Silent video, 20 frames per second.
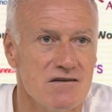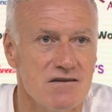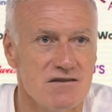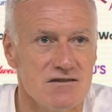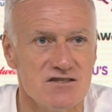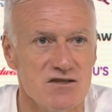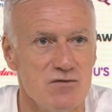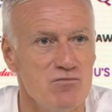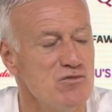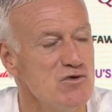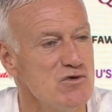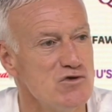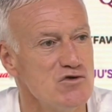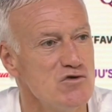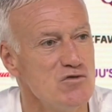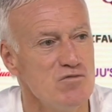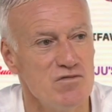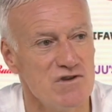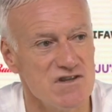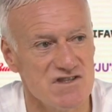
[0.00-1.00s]
c'est plus du
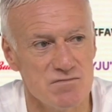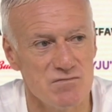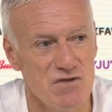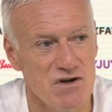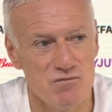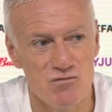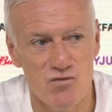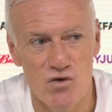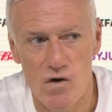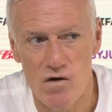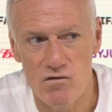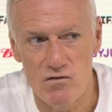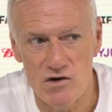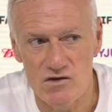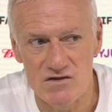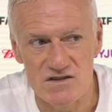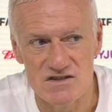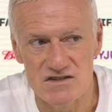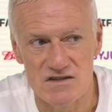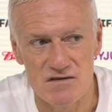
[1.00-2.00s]
placement pour avoir
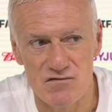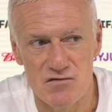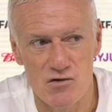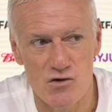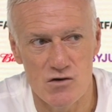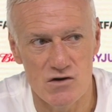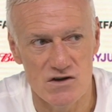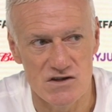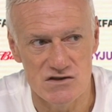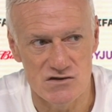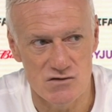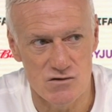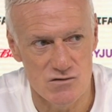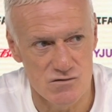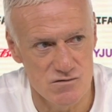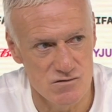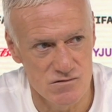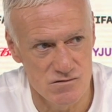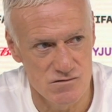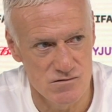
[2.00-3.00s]
des efforts qui sont
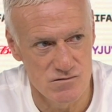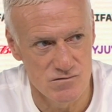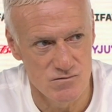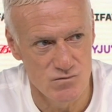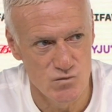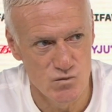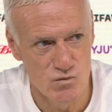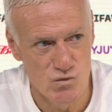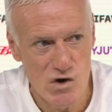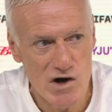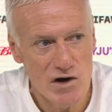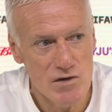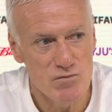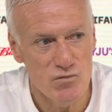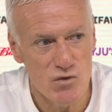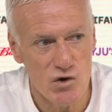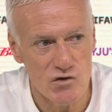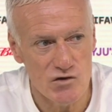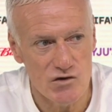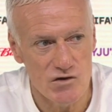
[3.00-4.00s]
moins
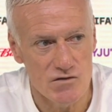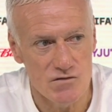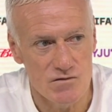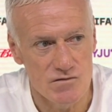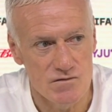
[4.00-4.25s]
importants.